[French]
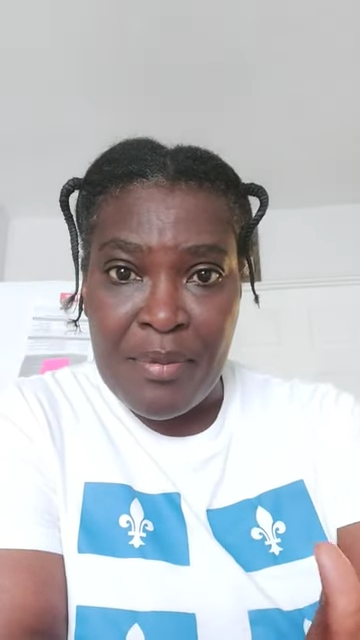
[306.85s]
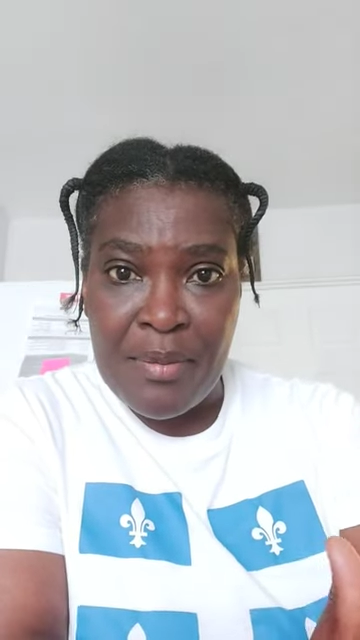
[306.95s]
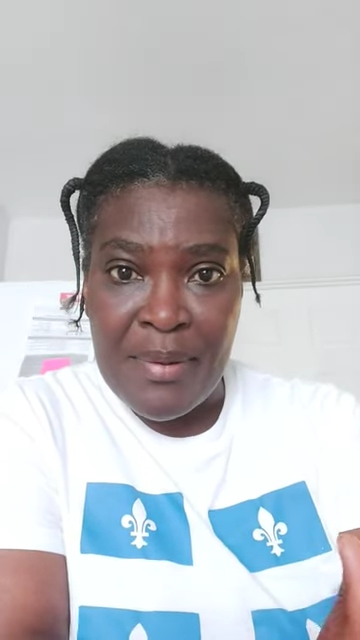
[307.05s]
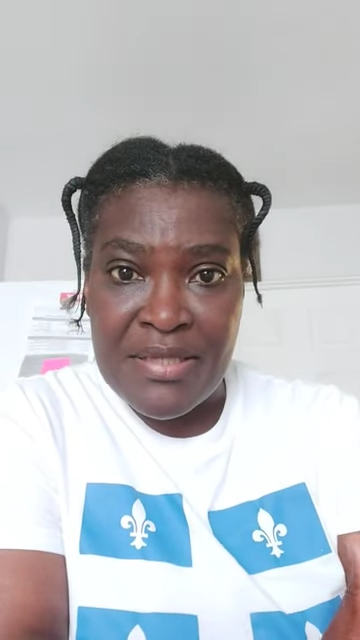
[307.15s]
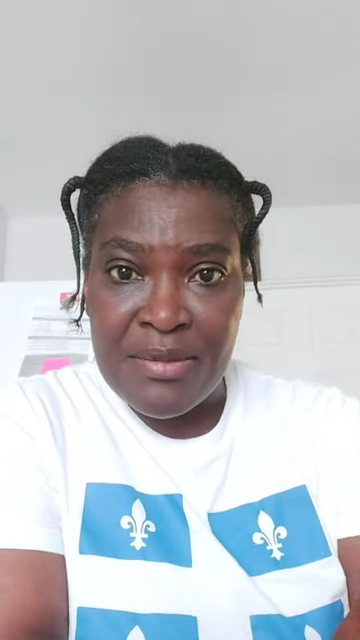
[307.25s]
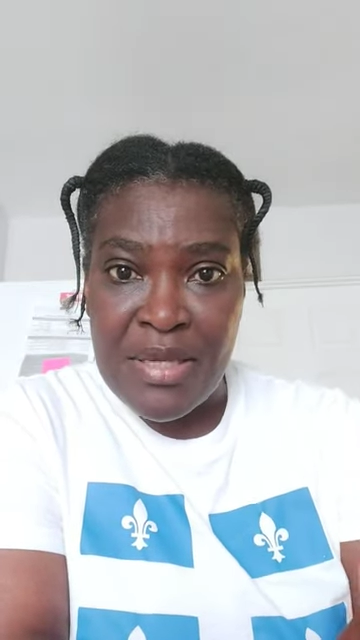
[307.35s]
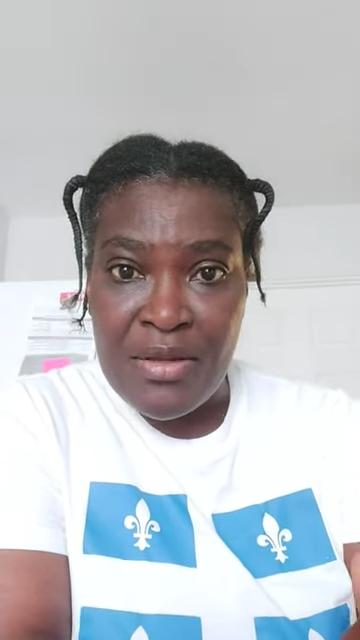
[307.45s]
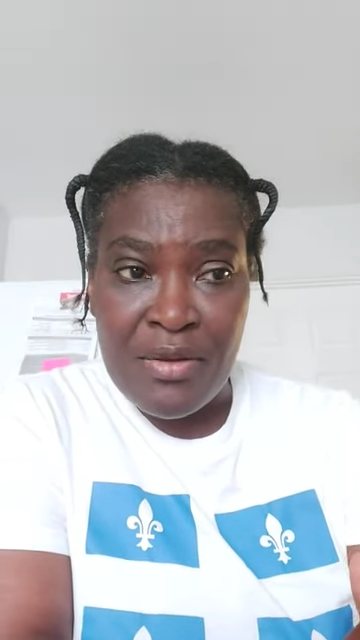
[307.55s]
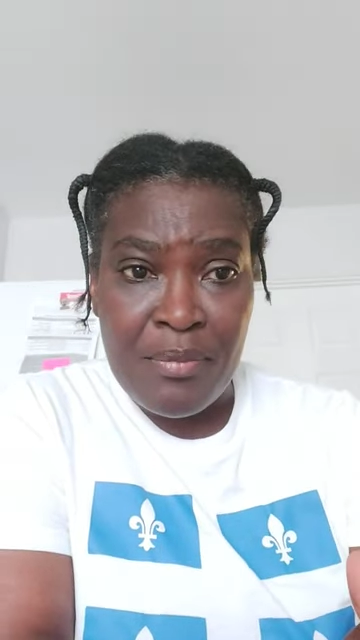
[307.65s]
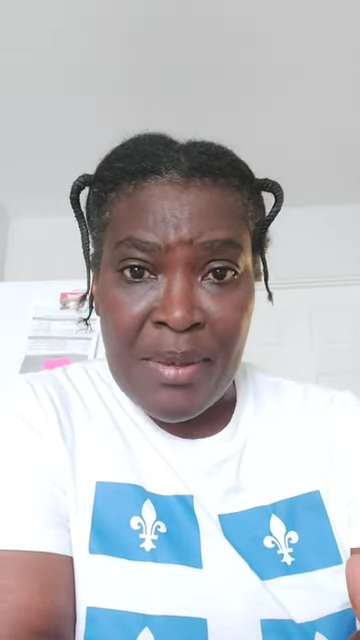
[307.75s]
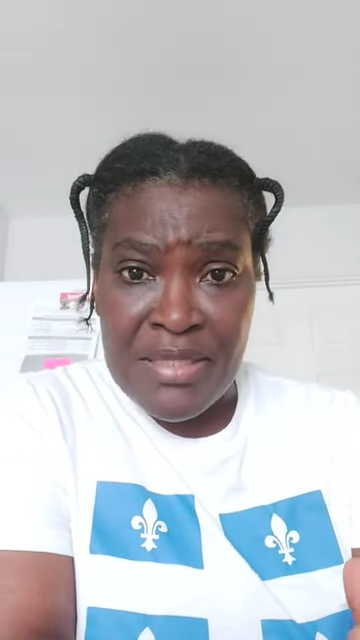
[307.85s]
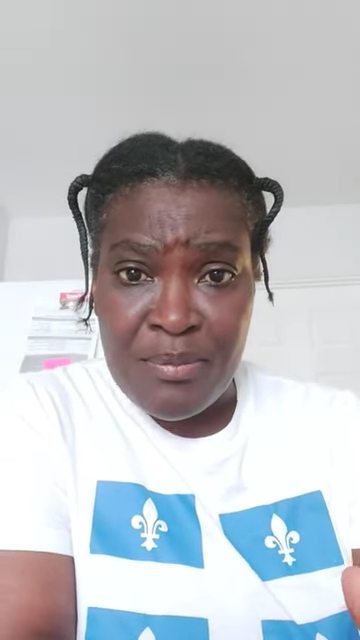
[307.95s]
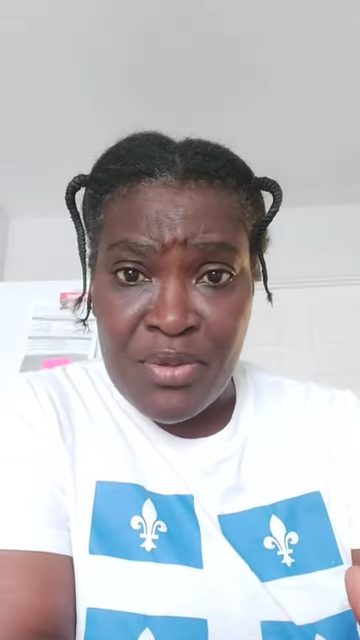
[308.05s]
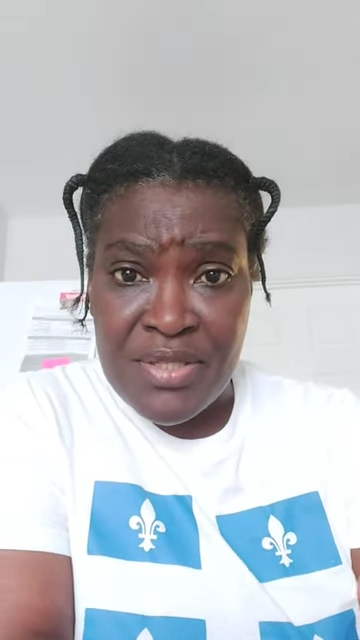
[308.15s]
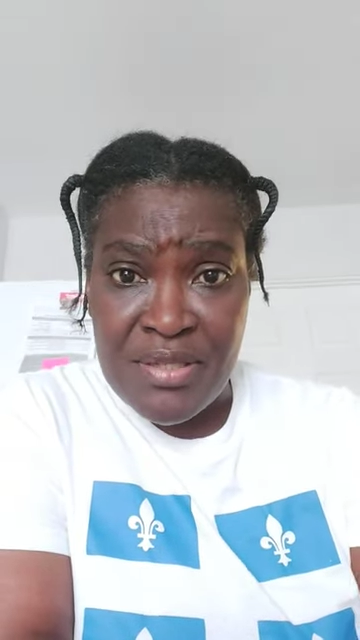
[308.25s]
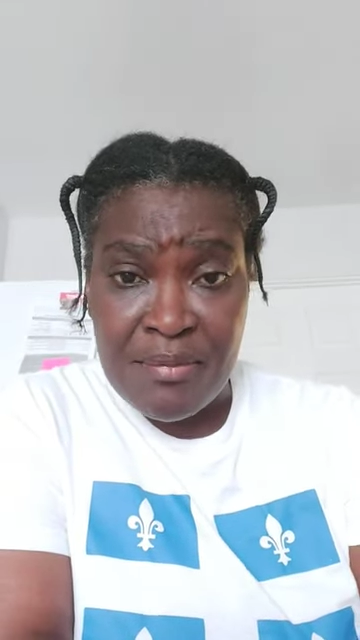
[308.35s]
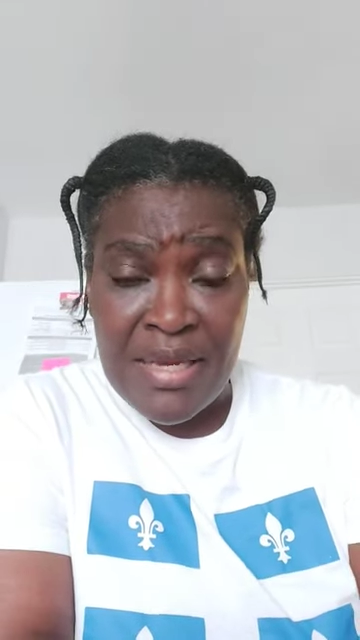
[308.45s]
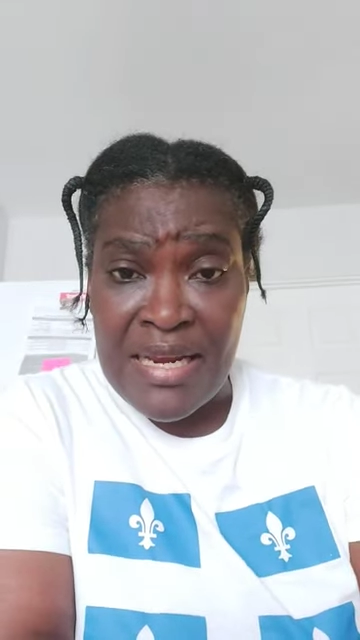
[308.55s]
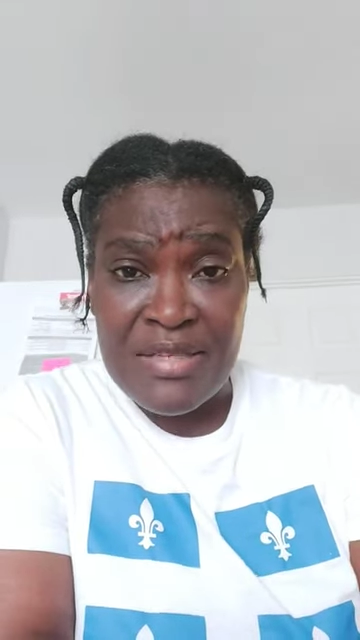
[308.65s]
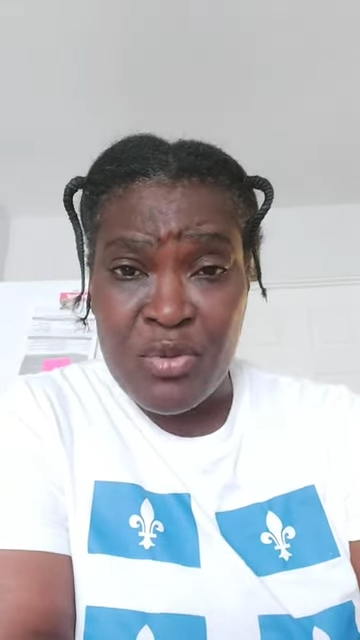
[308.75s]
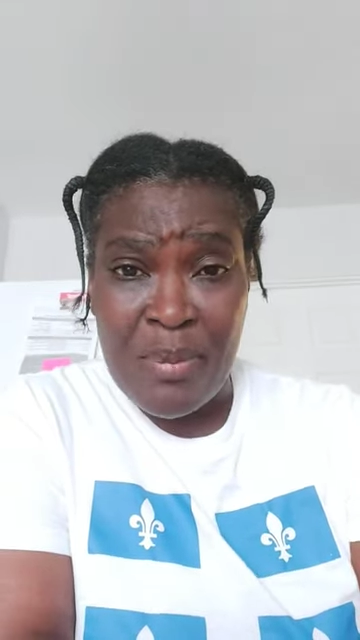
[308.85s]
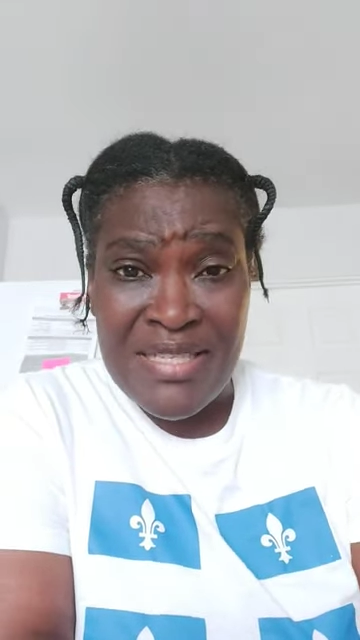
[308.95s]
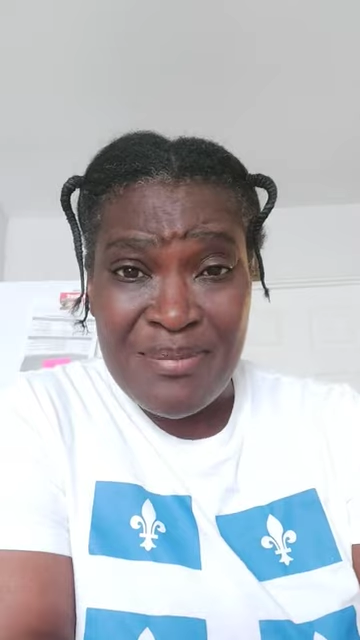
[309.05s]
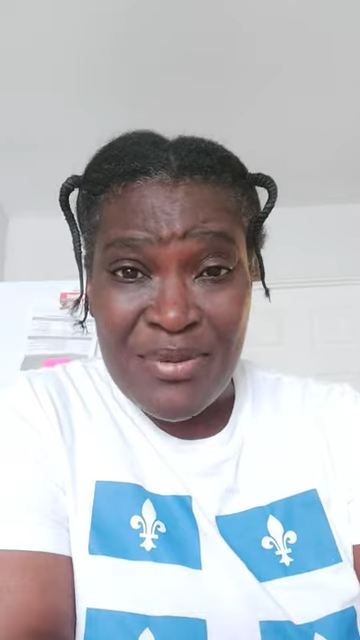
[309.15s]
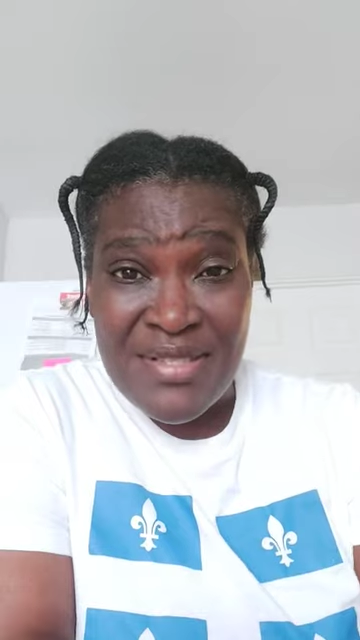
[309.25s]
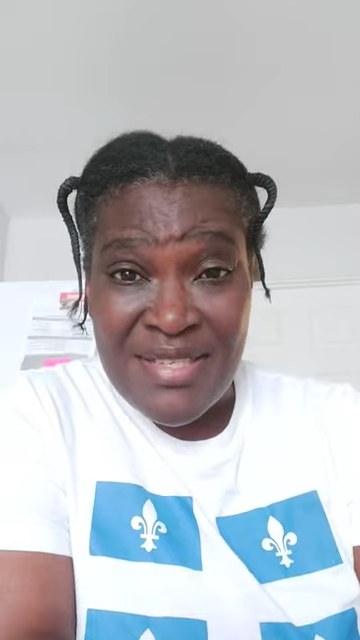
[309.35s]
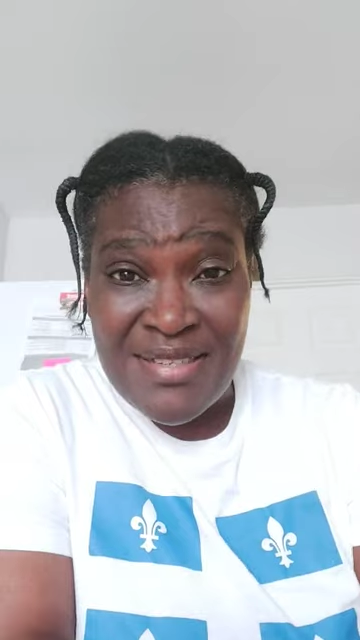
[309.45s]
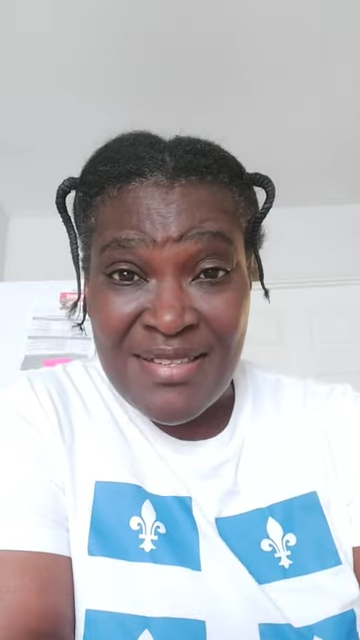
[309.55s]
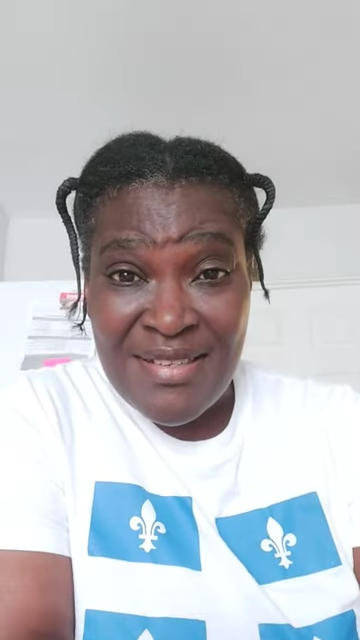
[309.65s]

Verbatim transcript: un, parti, politique. Mais elle a son parti politique.